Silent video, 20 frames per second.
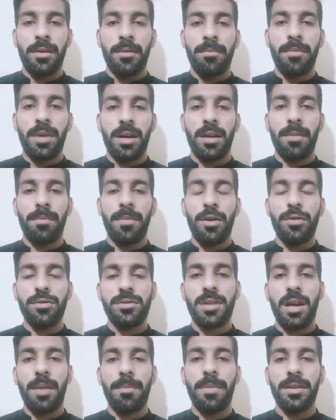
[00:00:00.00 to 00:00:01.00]
मगर मैं
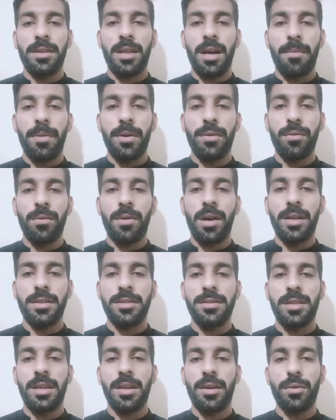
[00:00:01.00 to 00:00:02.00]
उसका बंदा बनूंगा
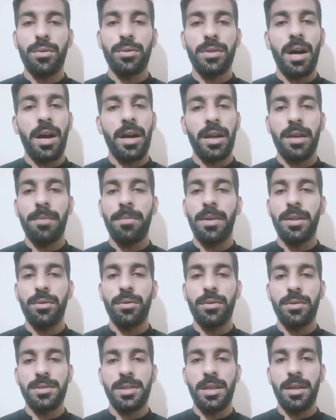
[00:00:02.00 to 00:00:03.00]
जिसे खुदा के
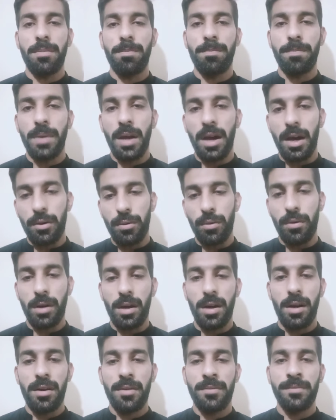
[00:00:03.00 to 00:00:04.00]
बंदों से प्यार
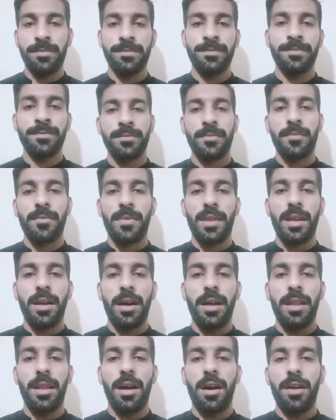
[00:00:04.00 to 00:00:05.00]
होगा
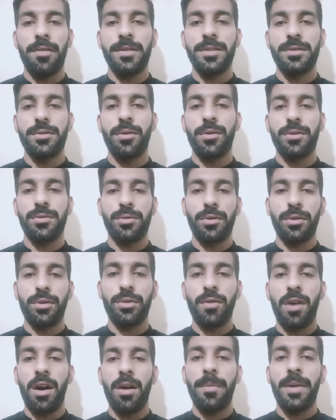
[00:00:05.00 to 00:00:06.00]
अल्लाह हाफिज़ दोस्तों
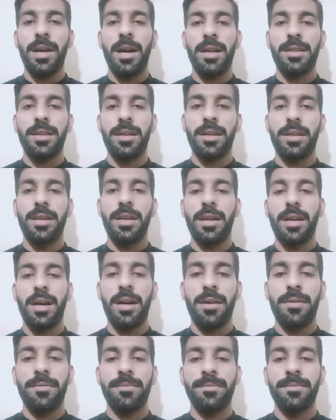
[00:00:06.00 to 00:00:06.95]
दुआ में याद रखिएगा